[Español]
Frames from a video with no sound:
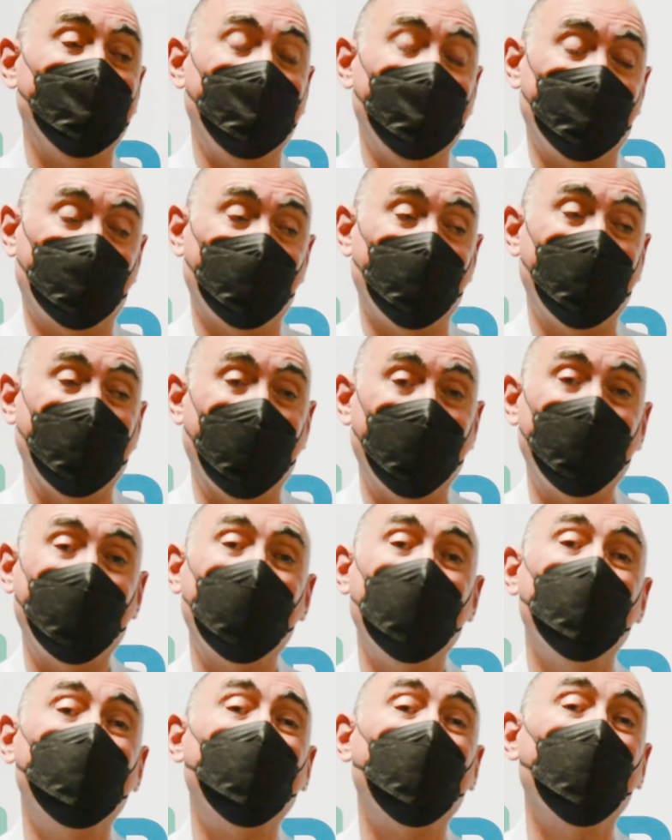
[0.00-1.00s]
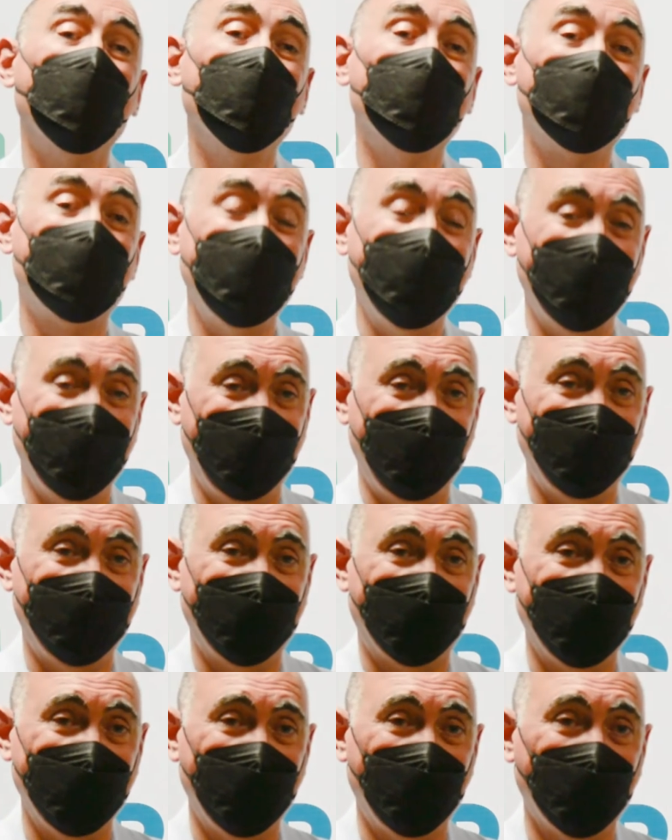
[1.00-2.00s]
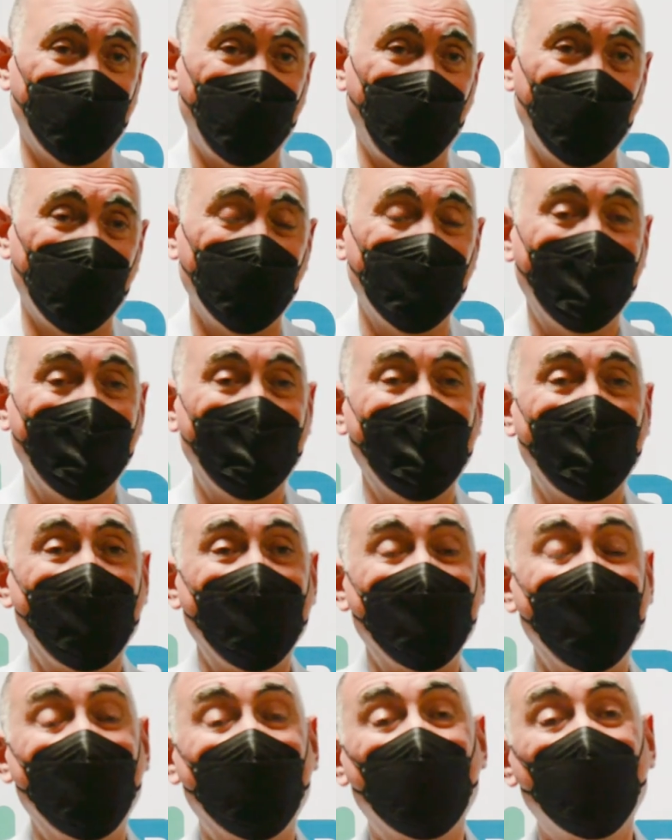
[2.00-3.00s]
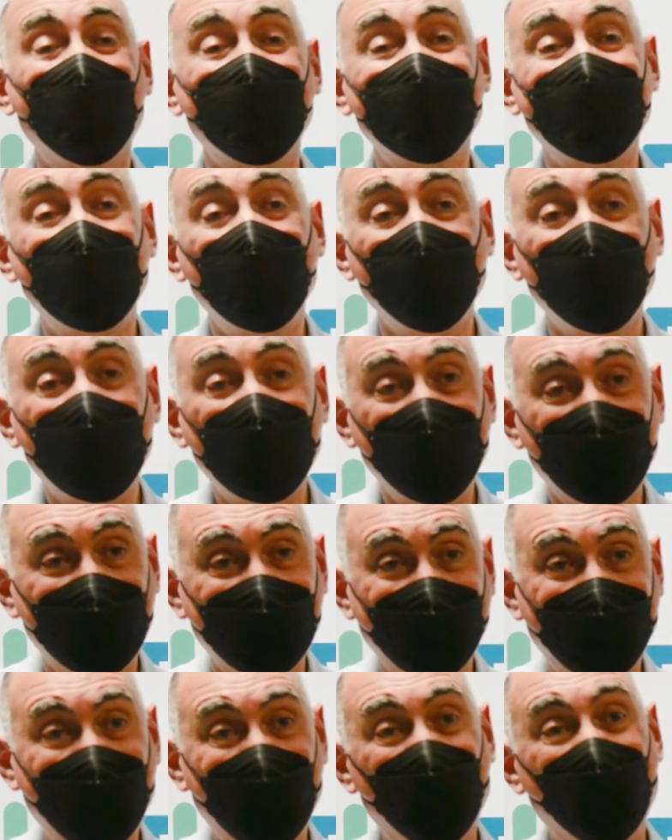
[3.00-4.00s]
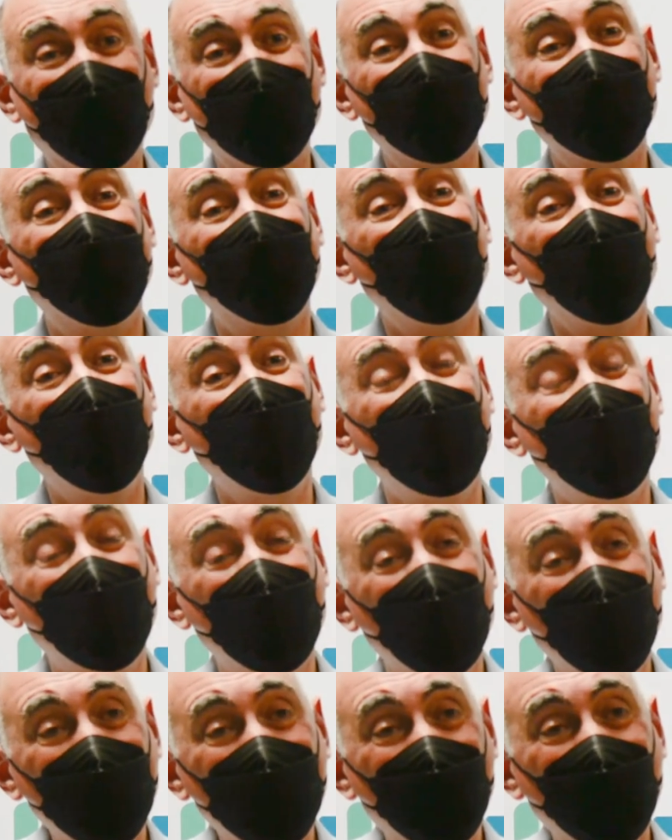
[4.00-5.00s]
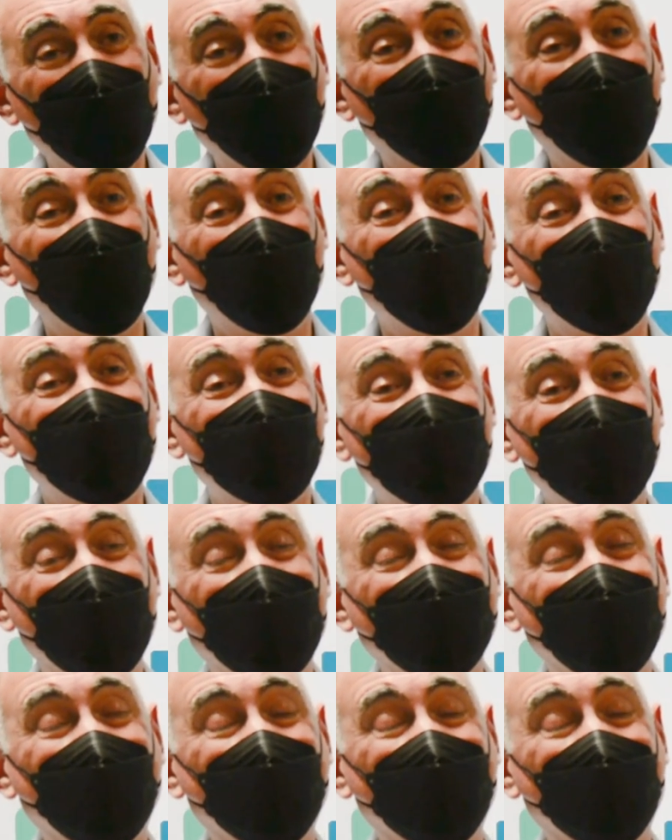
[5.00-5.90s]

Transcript: soy capaz de producir en el territorio y de las cosas nuevas que lo que yo produzco hoy puedo producir,